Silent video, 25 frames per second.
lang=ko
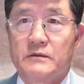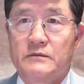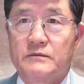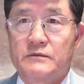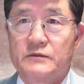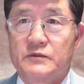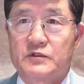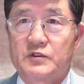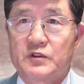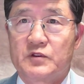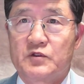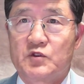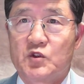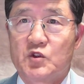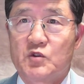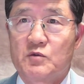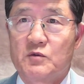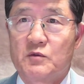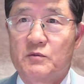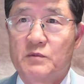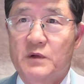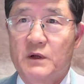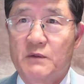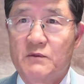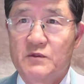성도 여러분
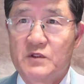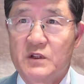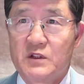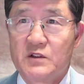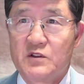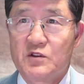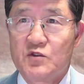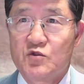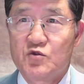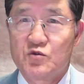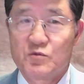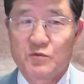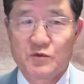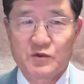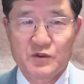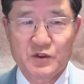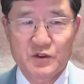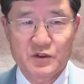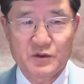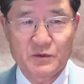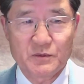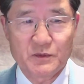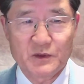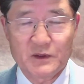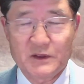밤새 안녕히
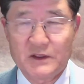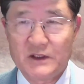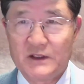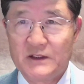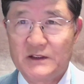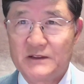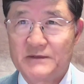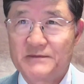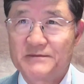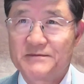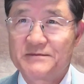주무셨습니까?